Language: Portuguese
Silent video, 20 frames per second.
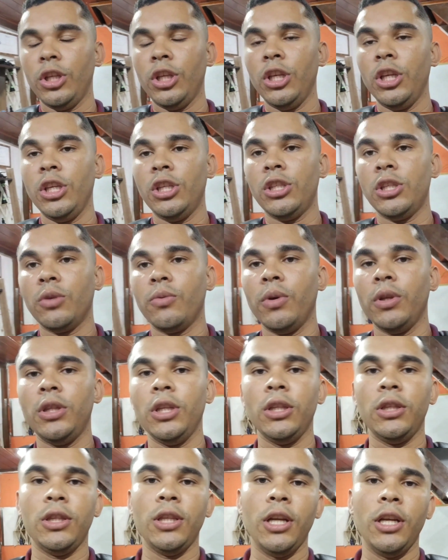e
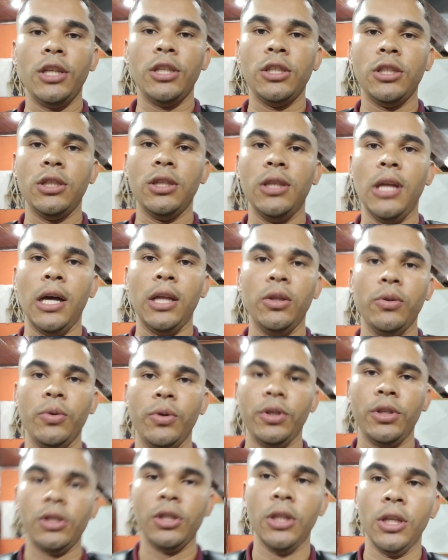53 da
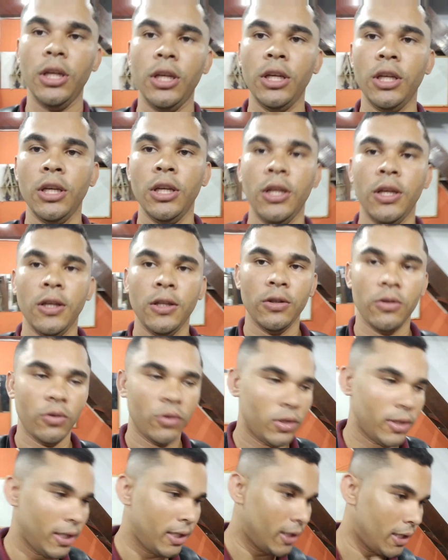noite, né?
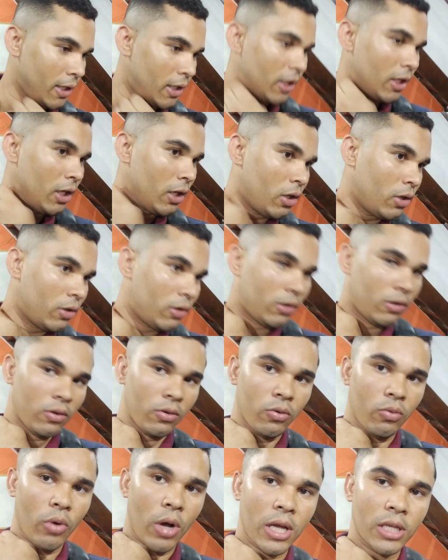Tô saindo daqui
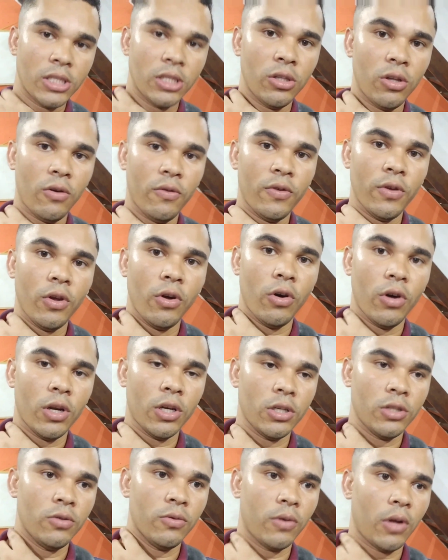quase 9
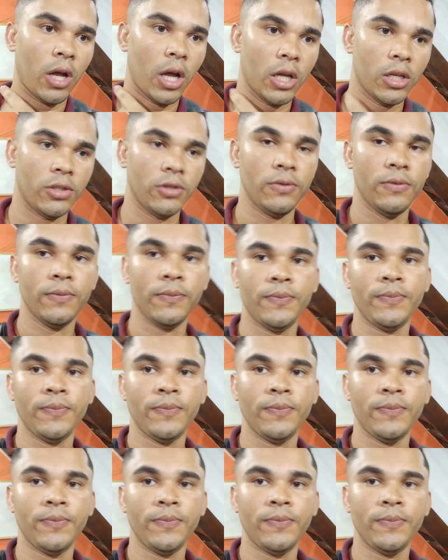horas, no caso.